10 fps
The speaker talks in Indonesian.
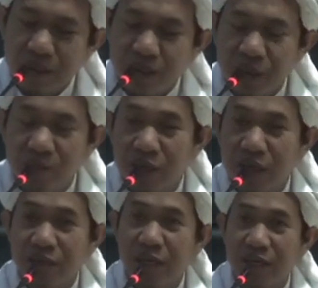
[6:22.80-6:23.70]

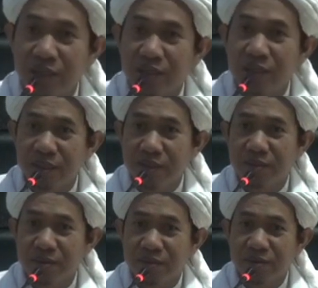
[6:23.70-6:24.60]
dibiasain ini
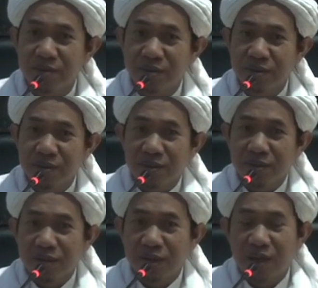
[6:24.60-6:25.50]

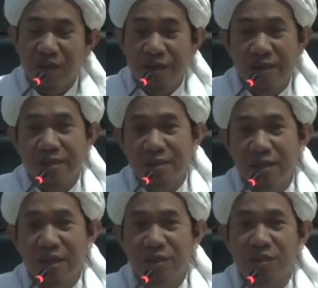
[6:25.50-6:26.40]
karena
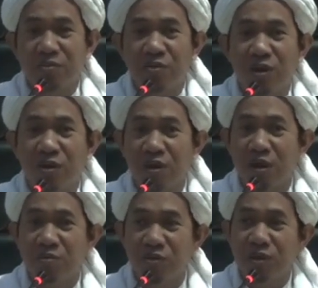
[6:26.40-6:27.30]
enggak semua
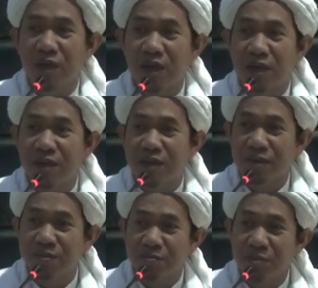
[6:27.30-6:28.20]
orang mudah
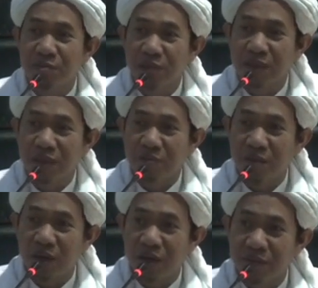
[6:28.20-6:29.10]
meminta
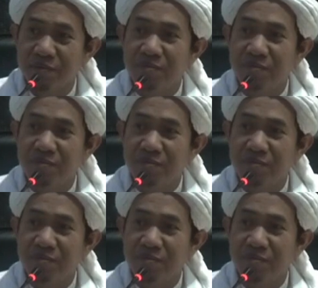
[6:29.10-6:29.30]
maaf